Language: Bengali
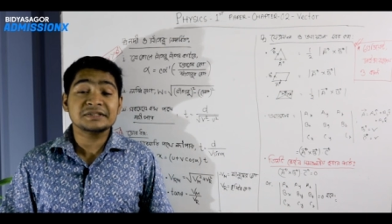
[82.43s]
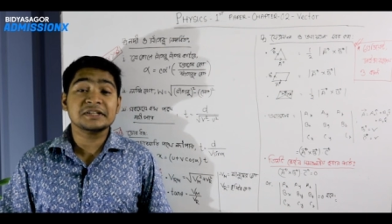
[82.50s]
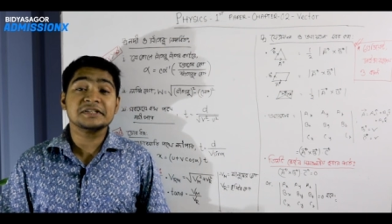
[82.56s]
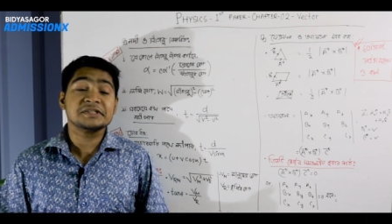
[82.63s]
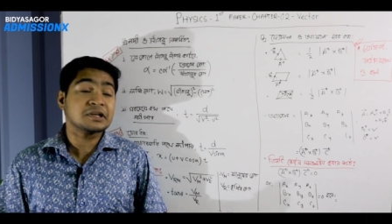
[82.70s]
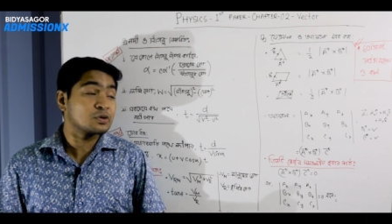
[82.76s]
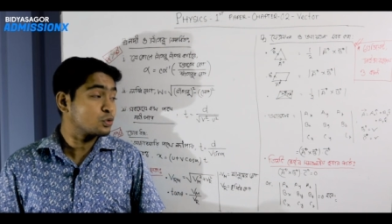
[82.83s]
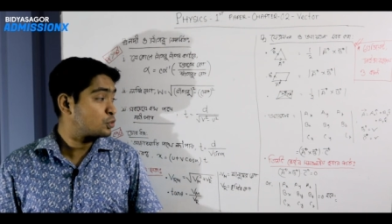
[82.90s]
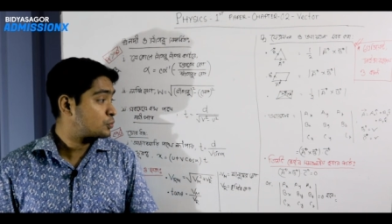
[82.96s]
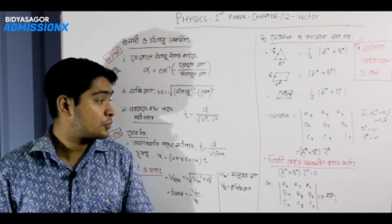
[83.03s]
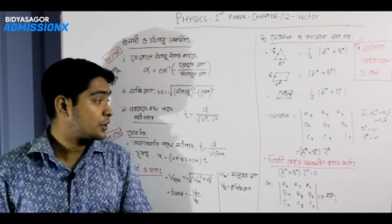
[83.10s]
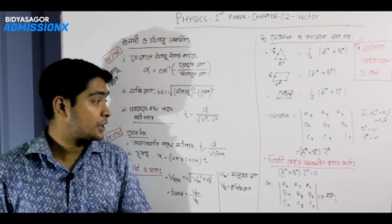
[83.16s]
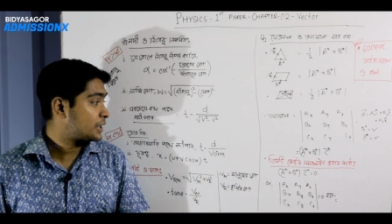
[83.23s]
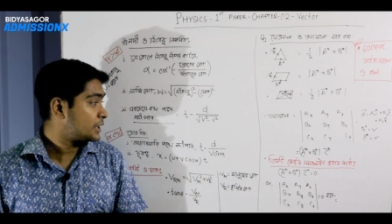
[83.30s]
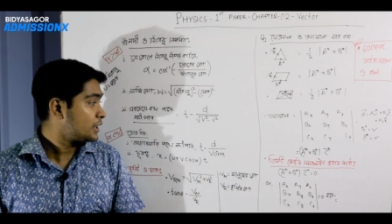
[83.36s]
চেষ্টা করব
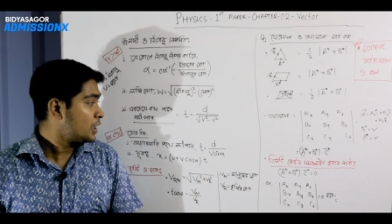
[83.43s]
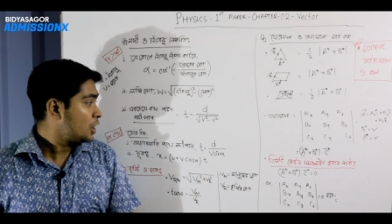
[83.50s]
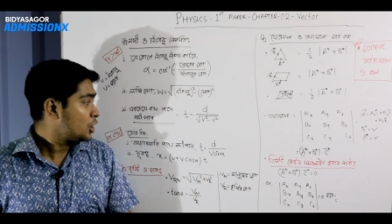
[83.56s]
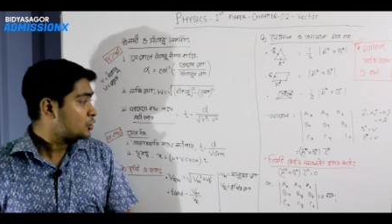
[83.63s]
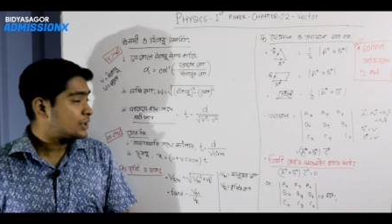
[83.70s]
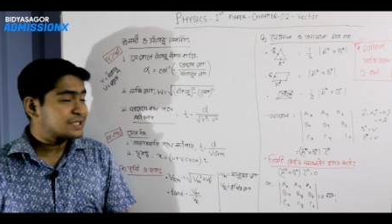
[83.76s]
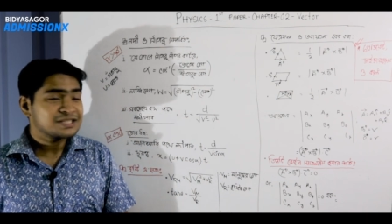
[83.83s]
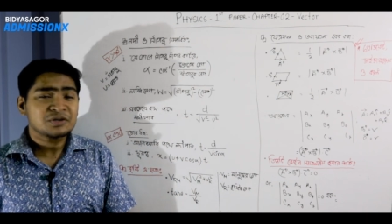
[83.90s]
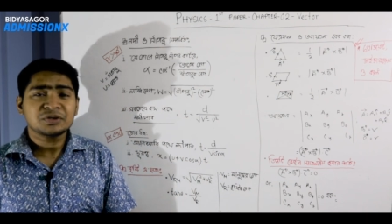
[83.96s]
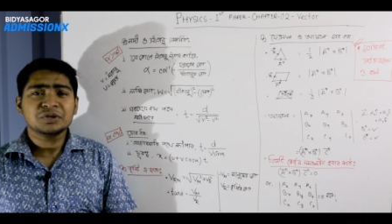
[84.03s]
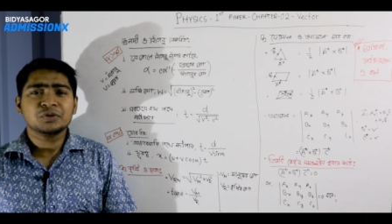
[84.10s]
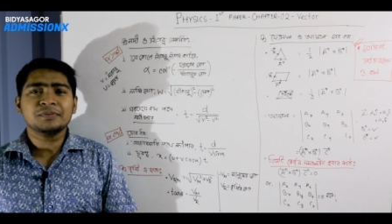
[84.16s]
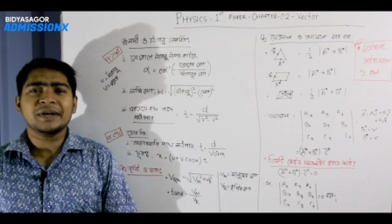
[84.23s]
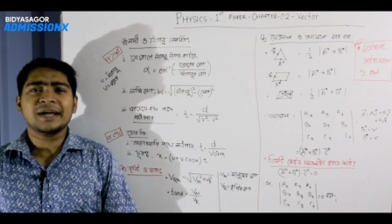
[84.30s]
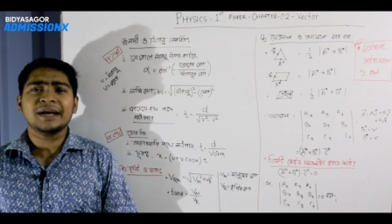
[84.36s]
আর কি তো আশা করি
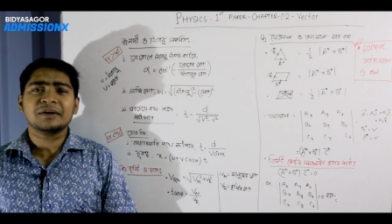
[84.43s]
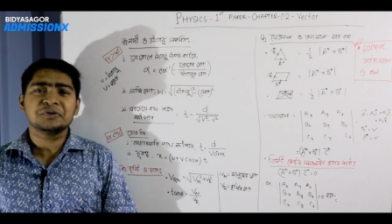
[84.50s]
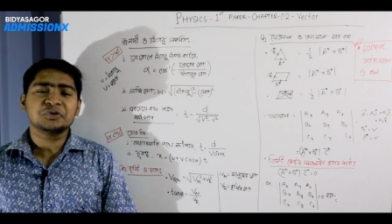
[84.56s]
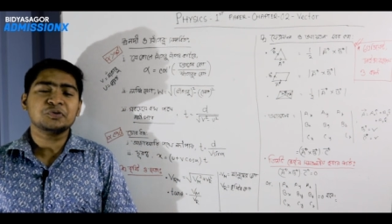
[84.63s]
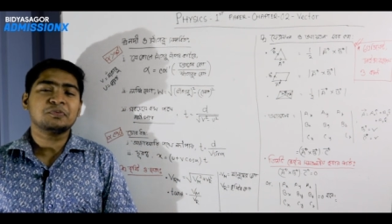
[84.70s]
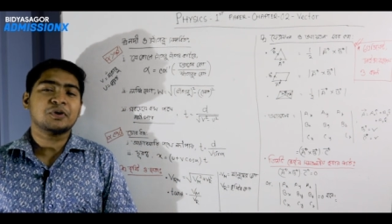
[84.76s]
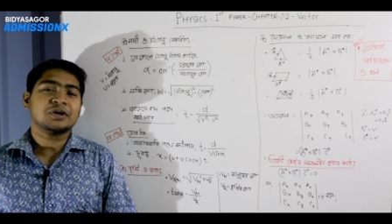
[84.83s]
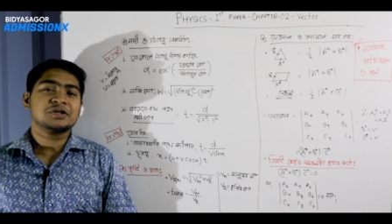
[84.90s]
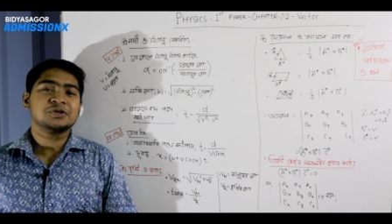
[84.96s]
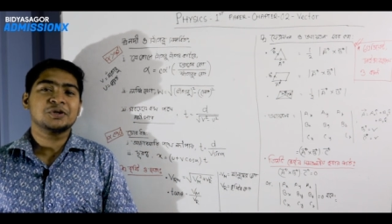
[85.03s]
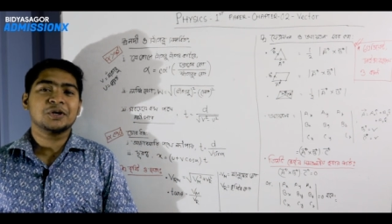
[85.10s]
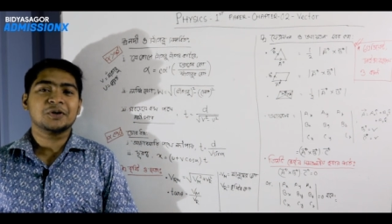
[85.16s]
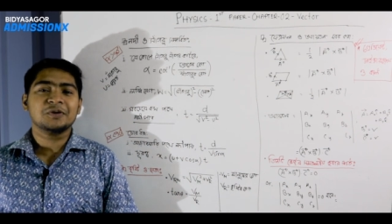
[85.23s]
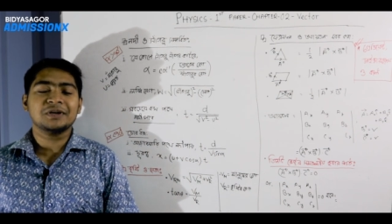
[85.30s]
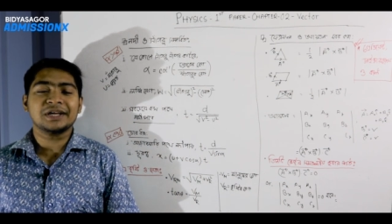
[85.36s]
তোমরা একটু
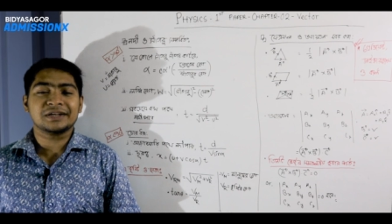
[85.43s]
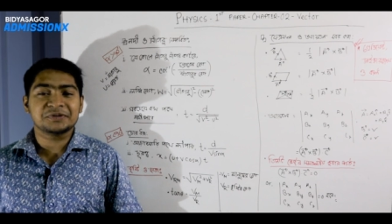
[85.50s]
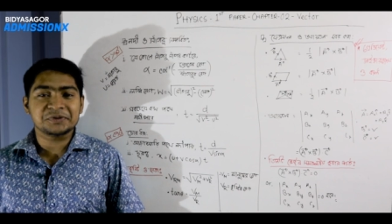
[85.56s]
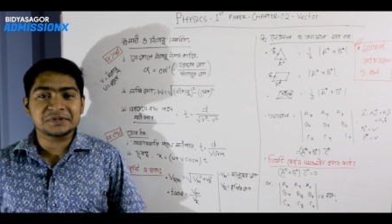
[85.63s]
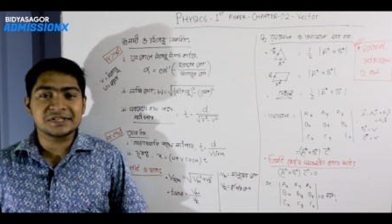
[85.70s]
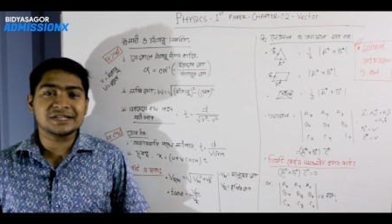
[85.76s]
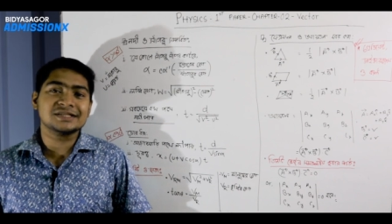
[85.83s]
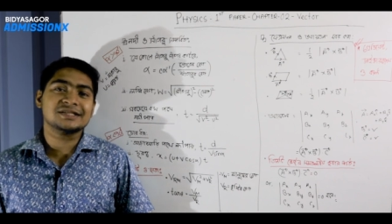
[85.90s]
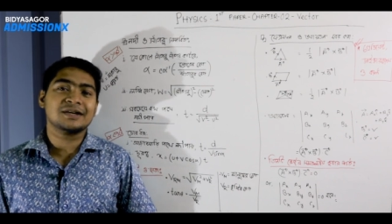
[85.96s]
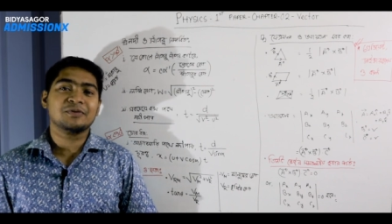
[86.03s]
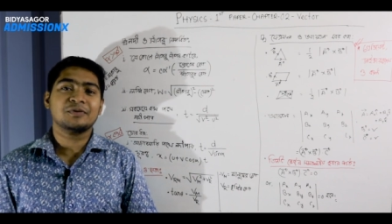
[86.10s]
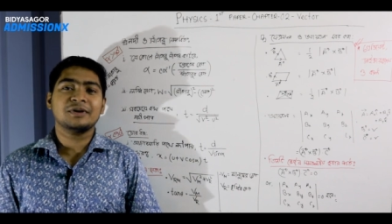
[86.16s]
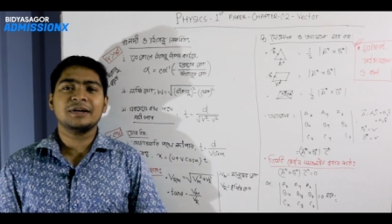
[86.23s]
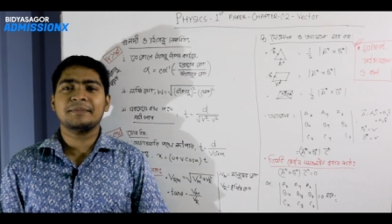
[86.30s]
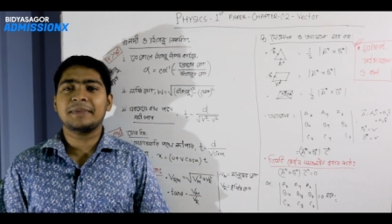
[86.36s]
পড়াশোনা করলে একটু চেষ্টা
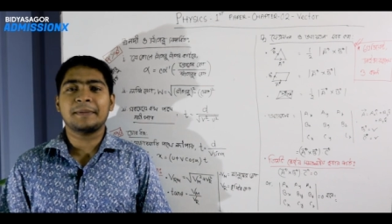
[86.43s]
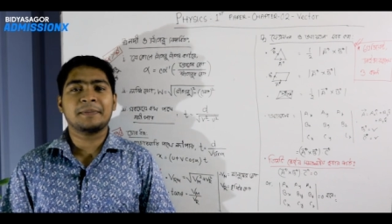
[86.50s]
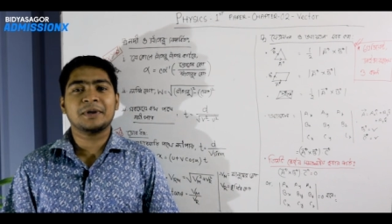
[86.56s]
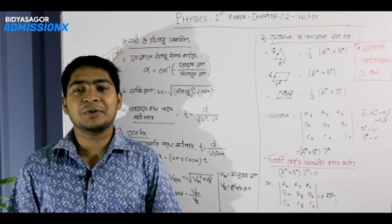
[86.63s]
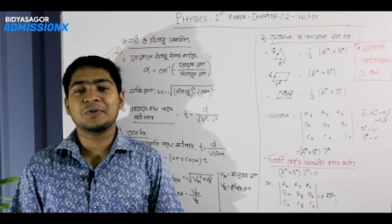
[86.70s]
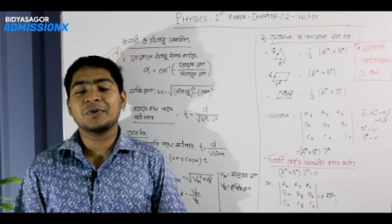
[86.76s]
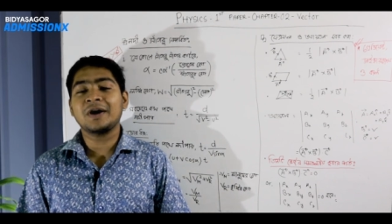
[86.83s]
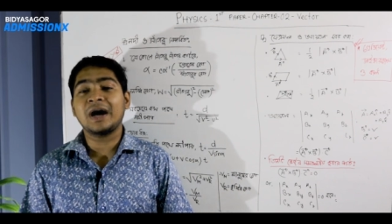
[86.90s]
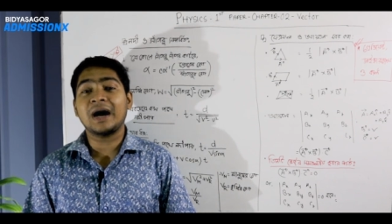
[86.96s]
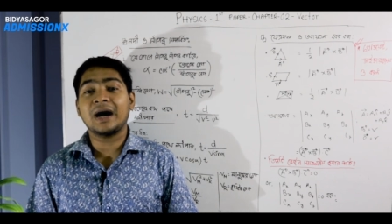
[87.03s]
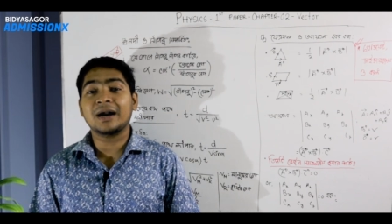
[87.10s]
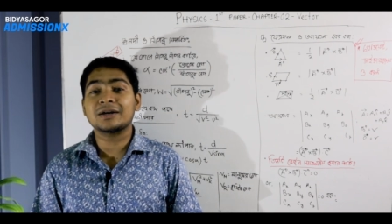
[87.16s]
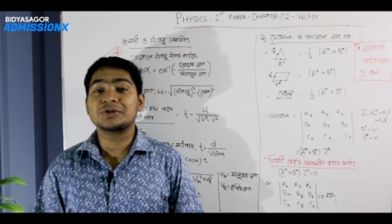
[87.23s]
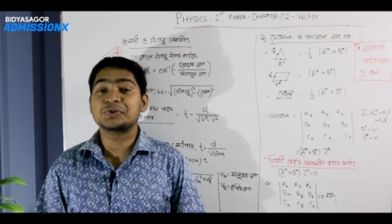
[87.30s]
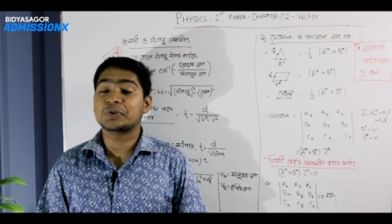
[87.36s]
করলে ব্যাপারগুলো
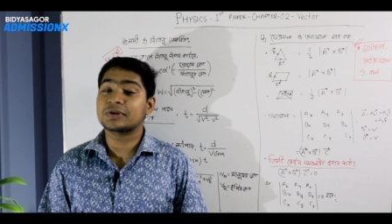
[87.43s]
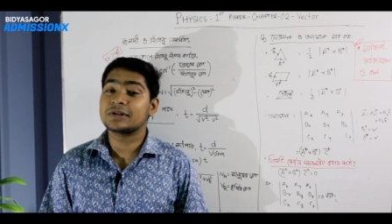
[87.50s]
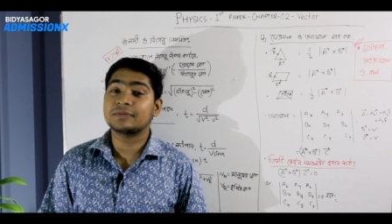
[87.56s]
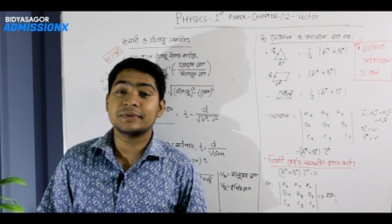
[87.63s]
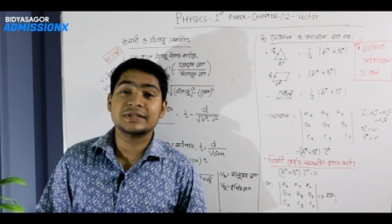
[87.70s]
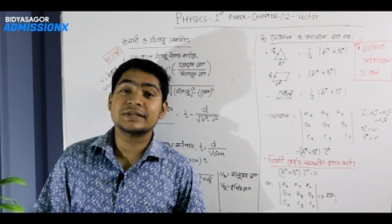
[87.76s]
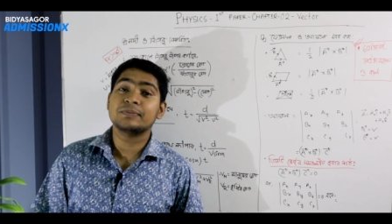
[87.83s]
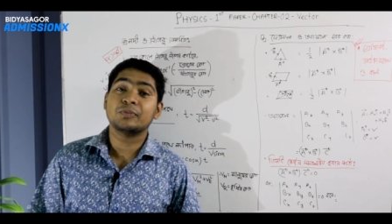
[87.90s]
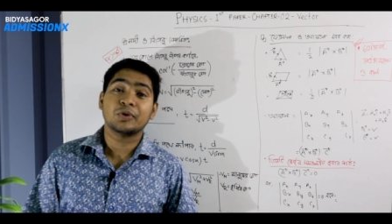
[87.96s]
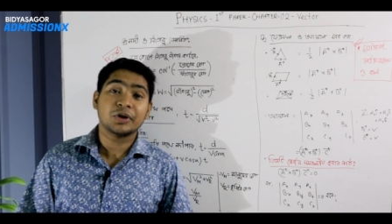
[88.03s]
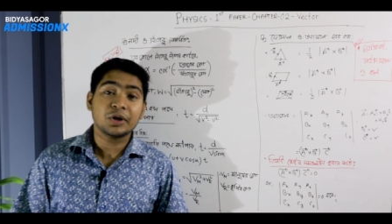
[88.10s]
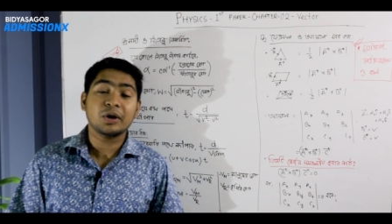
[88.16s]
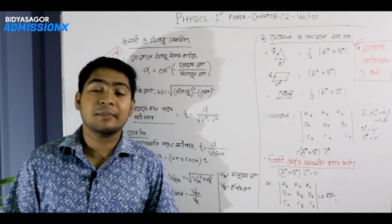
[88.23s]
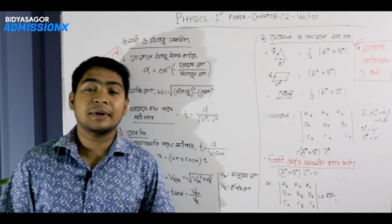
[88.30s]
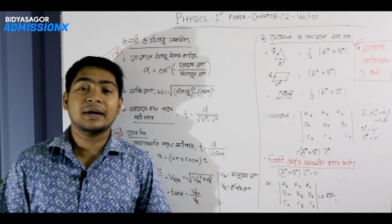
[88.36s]
আর জটিল বেশি
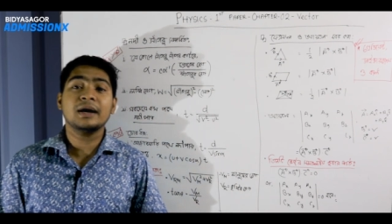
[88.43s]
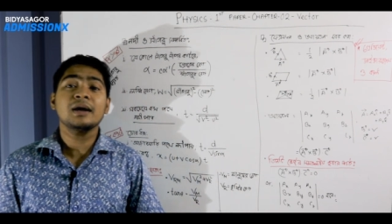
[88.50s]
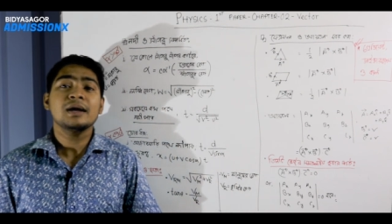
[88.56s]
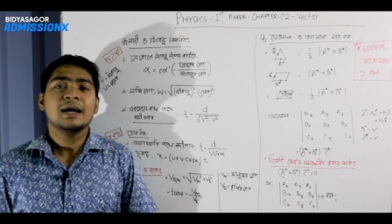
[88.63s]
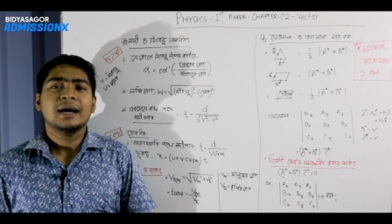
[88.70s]
মনে হবে না